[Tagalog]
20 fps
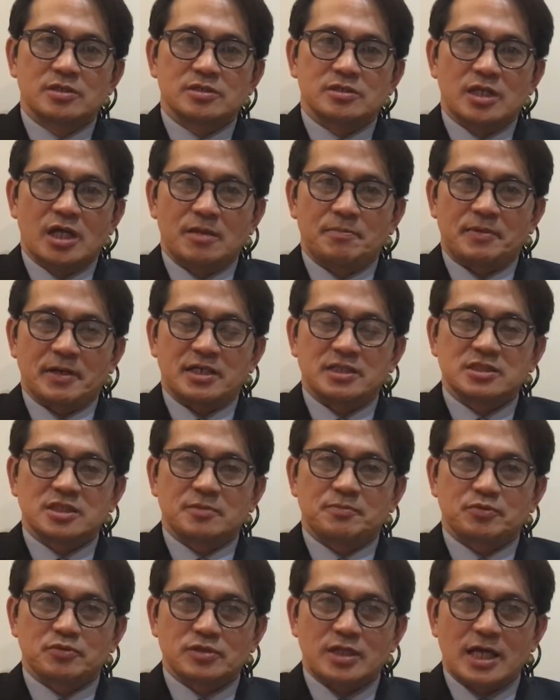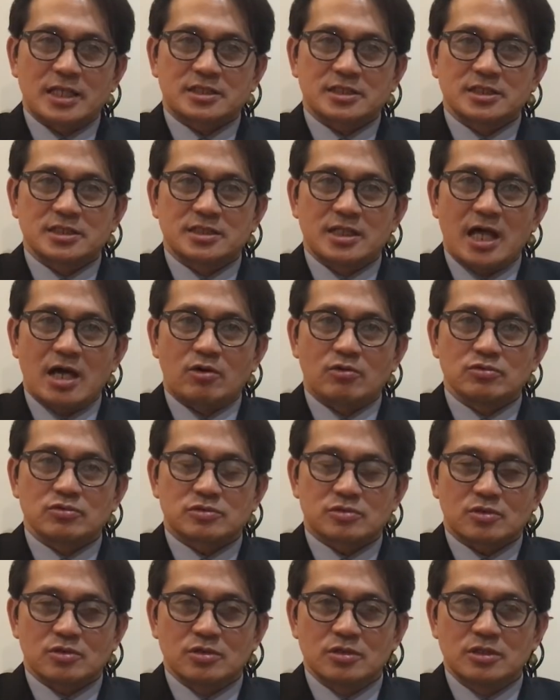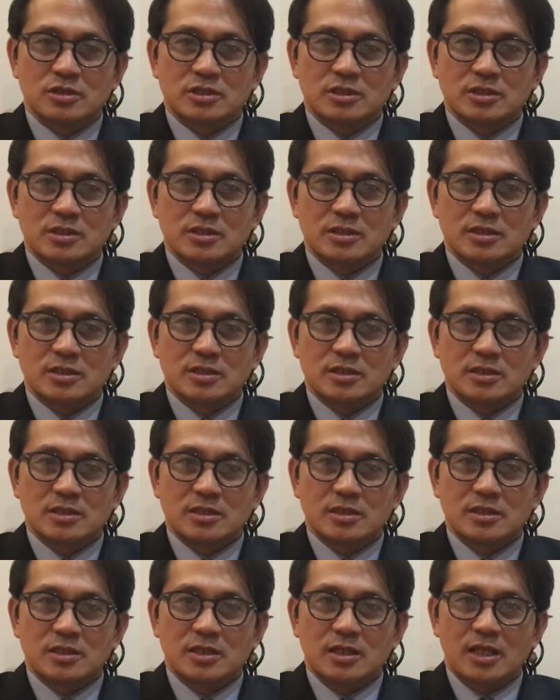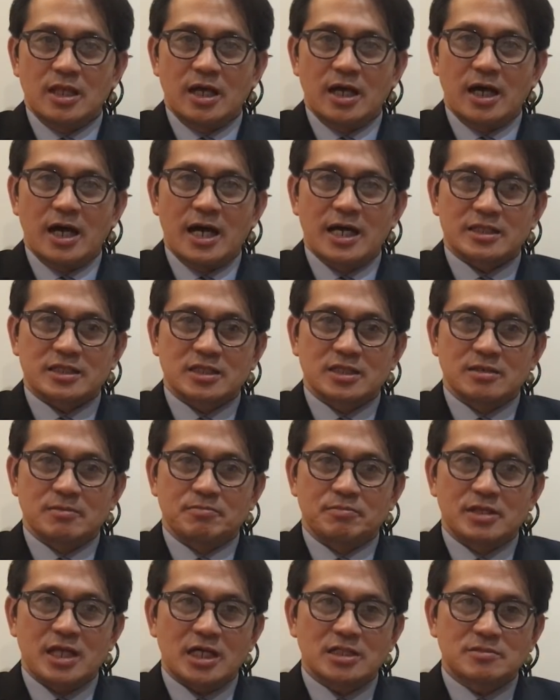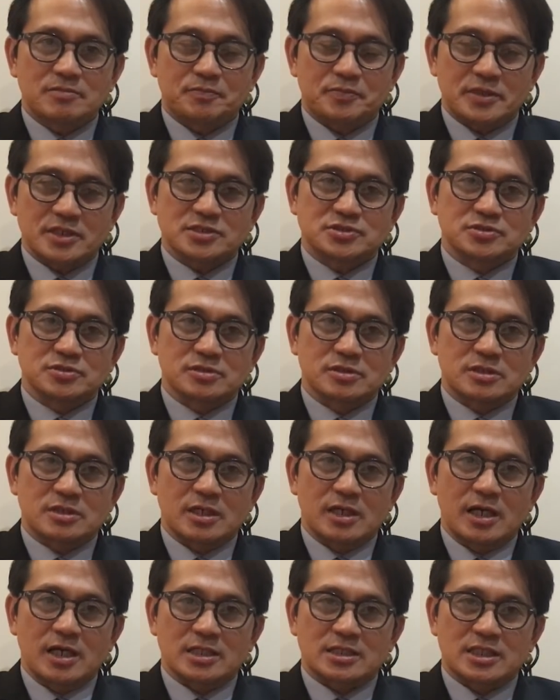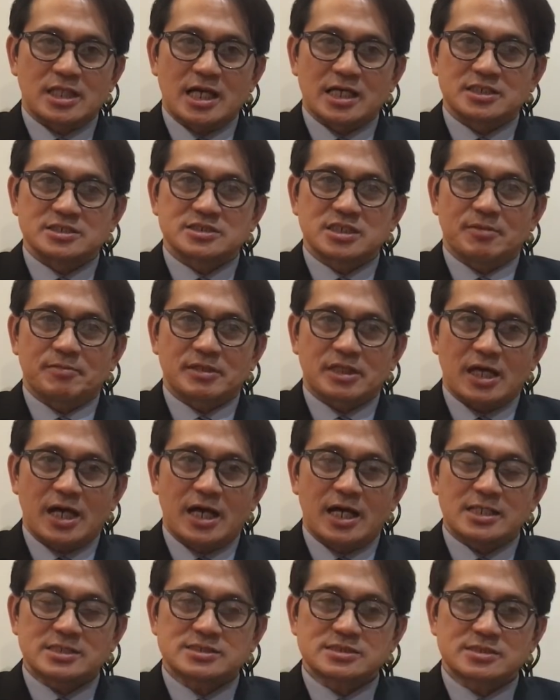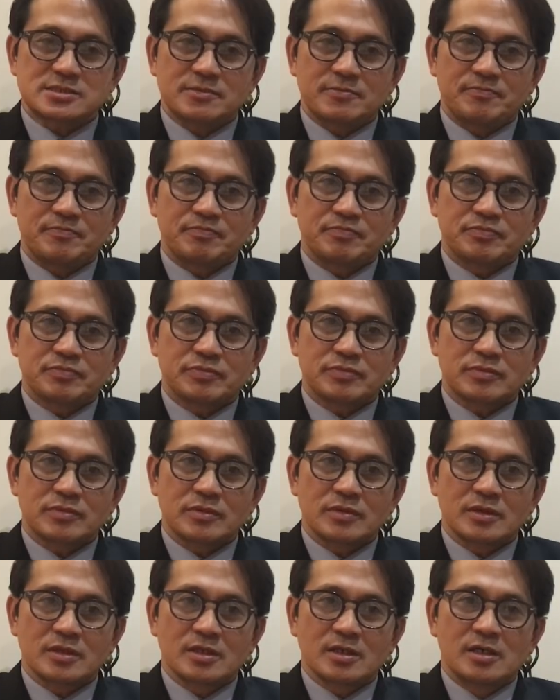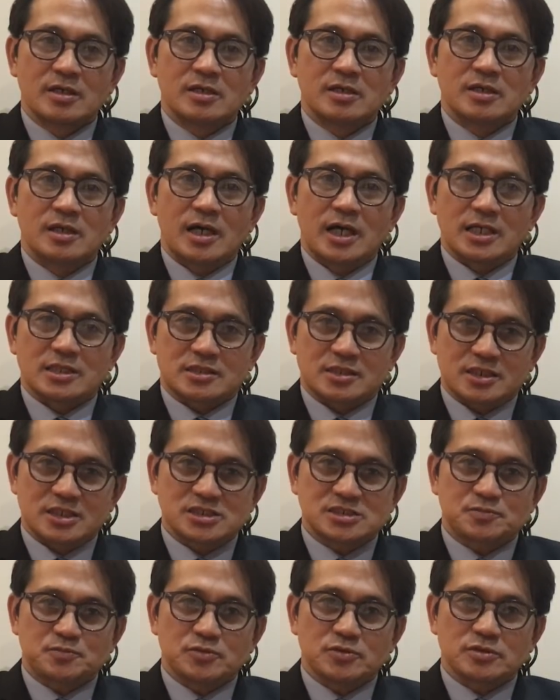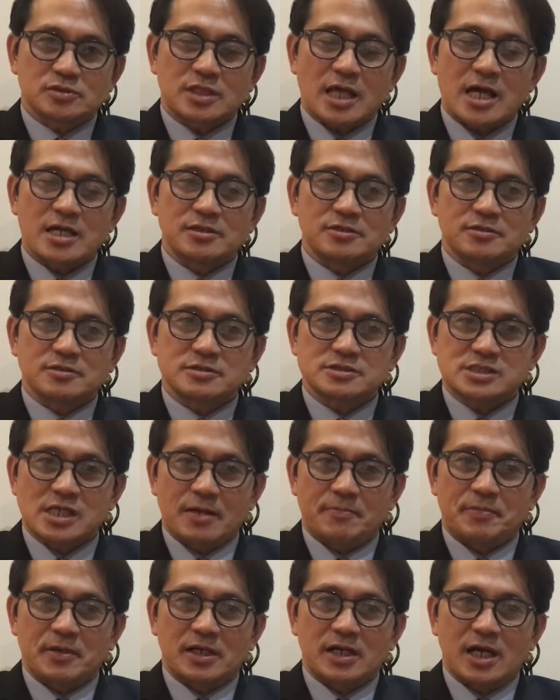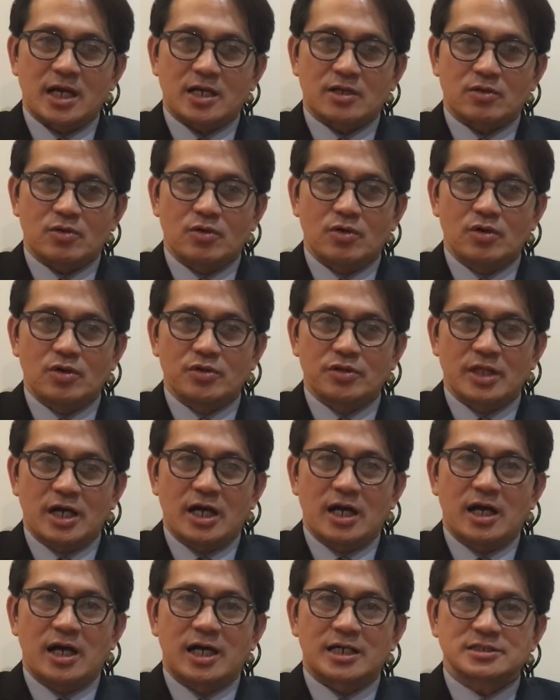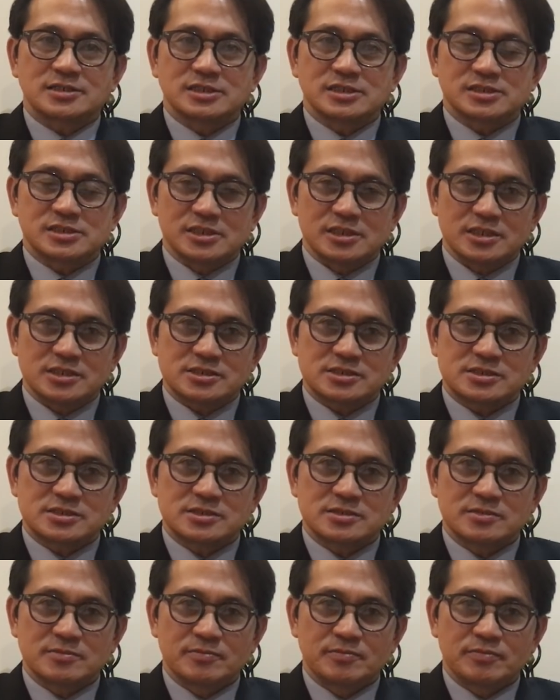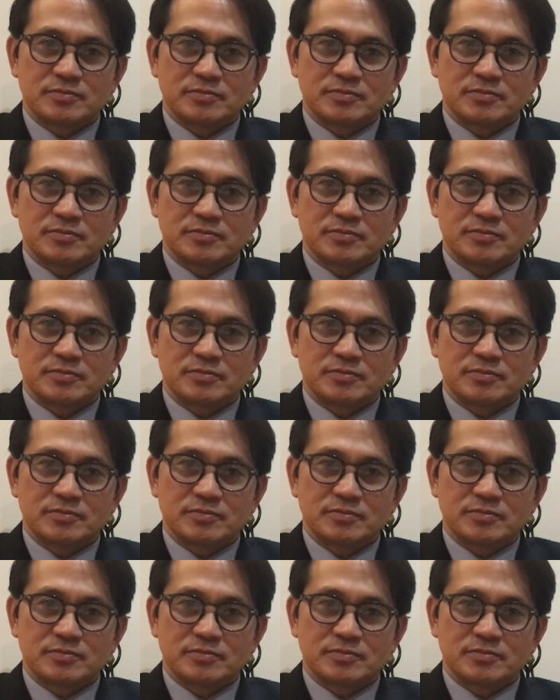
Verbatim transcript: Dahil pag hindi po natin na-control ang ating blood pressure at lagi siyang mataas, at risk po tayo sa pagkakaroon ng heart disease